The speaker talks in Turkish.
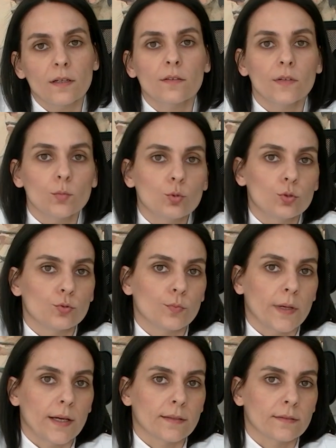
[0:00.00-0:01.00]
ve
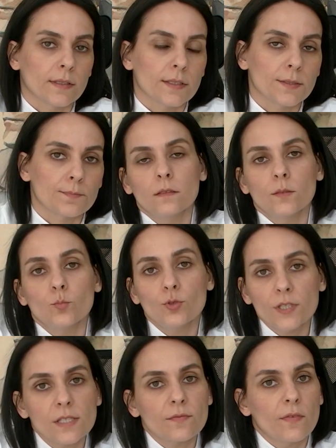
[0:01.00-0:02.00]
bulunmayanlar. Bu
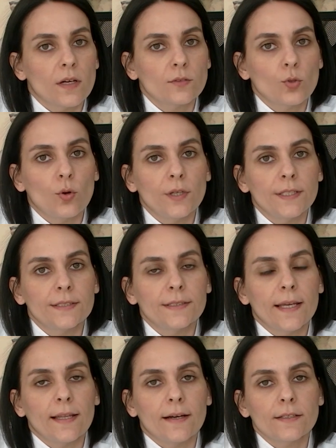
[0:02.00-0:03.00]
risk faktörleri
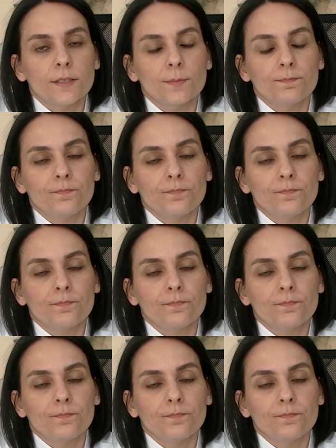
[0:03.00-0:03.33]
neler?